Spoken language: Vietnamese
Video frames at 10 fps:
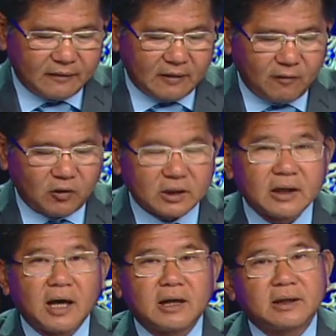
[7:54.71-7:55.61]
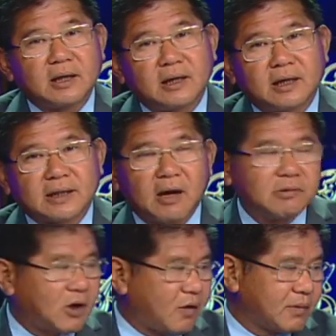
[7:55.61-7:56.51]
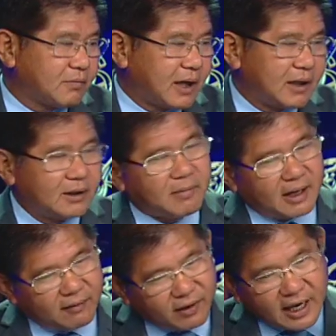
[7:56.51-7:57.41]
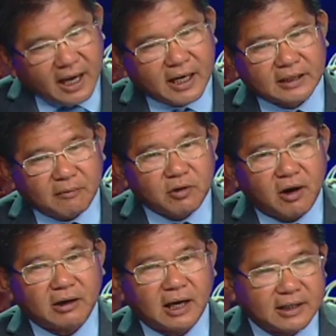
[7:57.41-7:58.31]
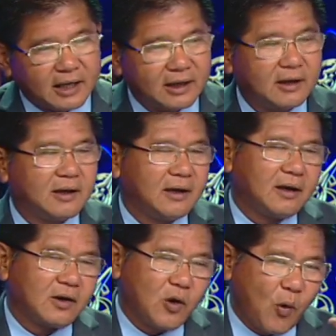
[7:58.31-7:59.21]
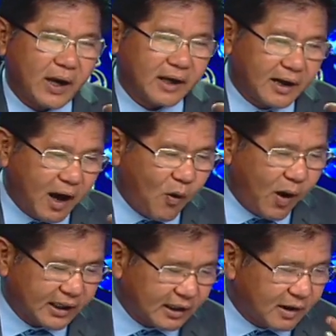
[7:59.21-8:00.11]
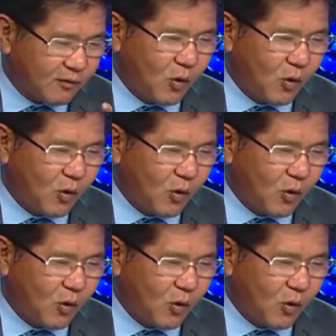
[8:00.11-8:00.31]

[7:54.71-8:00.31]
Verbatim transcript: thì vô tới nơi thì người ta không chọn ông này nhưng mà cái vấn đề đây người ta muốn nói ra là gì dù anh ở đâu anh ở chức